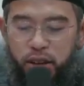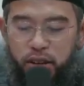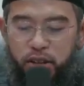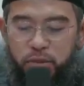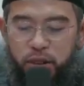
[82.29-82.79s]

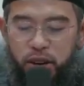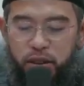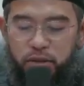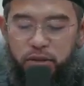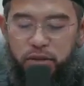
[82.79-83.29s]
atau
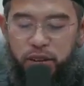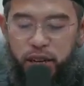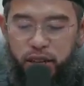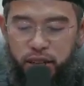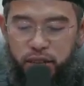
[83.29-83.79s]
pengaruh
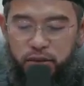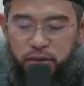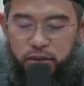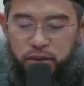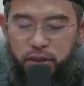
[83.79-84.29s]

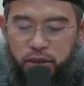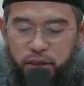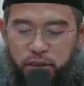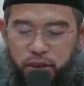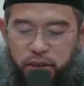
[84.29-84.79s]
negatif
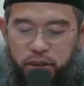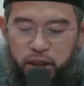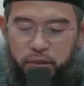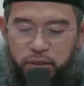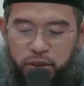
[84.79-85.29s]
Allah taala